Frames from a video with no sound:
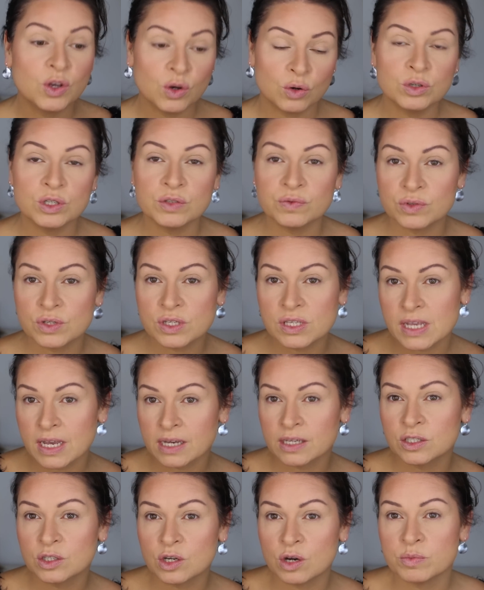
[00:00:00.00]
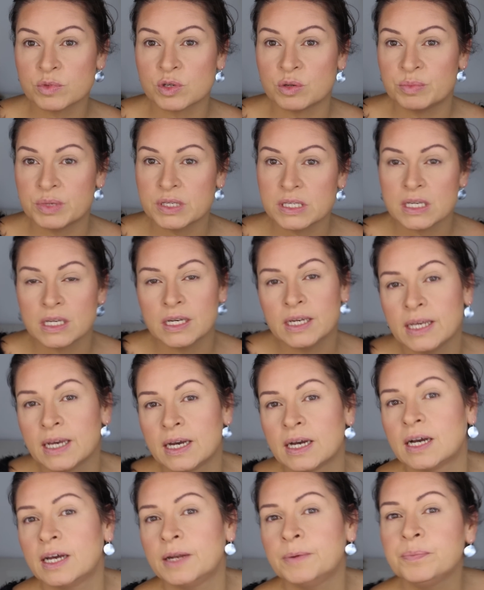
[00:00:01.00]
Und ich würde sagen, ich komme so ein bisschen näher
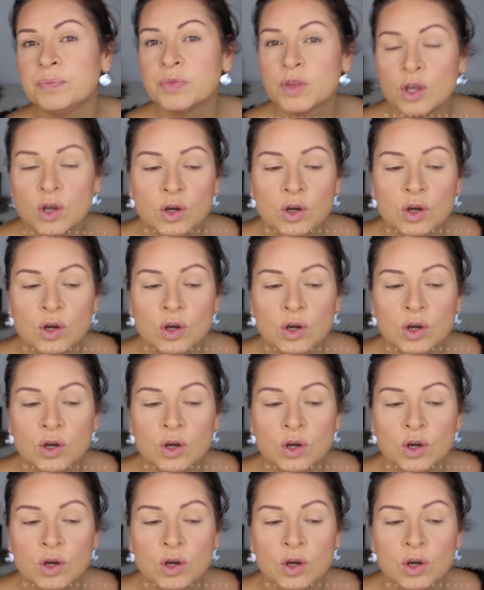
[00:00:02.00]
ran.